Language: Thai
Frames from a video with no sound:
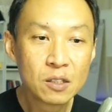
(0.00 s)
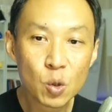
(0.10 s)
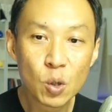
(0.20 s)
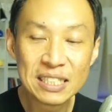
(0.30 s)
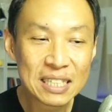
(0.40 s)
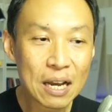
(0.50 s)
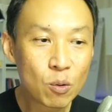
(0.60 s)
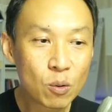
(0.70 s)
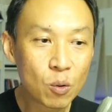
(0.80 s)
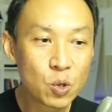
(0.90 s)
ส่วนถ้า
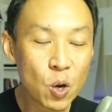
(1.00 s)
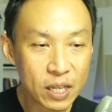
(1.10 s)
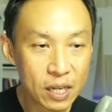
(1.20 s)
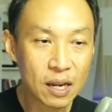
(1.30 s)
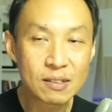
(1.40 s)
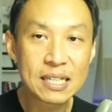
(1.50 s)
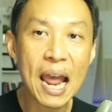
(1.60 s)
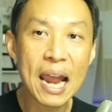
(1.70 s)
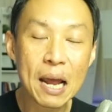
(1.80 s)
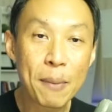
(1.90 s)
คุณโยทินเข้าใจ
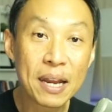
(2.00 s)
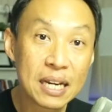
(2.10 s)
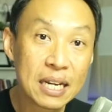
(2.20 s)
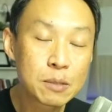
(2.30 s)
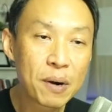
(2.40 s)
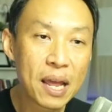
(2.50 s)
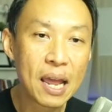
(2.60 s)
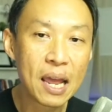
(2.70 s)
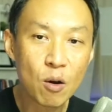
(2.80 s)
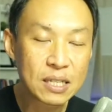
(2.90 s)
นะเป็น
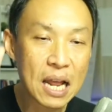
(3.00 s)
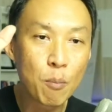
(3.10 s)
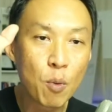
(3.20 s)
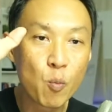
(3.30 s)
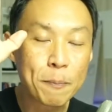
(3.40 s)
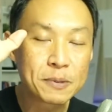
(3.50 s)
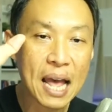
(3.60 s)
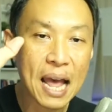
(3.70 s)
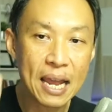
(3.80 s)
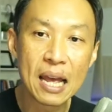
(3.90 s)
display โฆษณาบนเว็บ
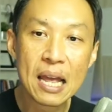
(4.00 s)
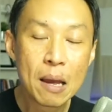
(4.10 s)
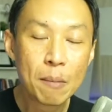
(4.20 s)
ไซต์อ่ะ